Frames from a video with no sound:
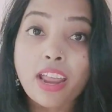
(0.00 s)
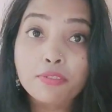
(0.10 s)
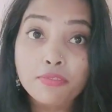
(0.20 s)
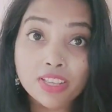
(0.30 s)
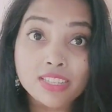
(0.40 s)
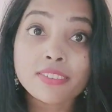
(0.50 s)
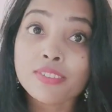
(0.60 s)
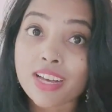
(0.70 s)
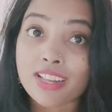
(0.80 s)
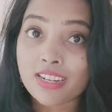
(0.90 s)
అండ్
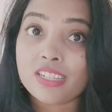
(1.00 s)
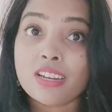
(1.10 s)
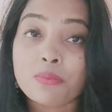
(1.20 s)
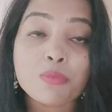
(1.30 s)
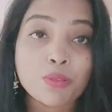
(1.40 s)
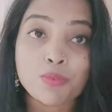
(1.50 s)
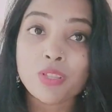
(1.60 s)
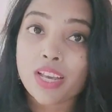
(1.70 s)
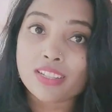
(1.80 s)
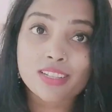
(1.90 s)
ఫెస్టివ్ కలెక్షన్ని మీ
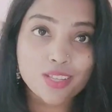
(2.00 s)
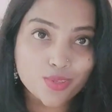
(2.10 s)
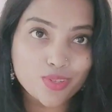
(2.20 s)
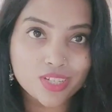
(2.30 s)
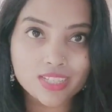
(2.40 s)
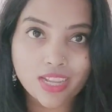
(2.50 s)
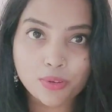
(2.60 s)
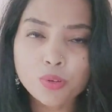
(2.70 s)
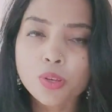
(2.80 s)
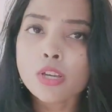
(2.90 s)
ముందుకైతే
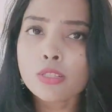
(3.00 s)
తీసుకొచ్చేసాను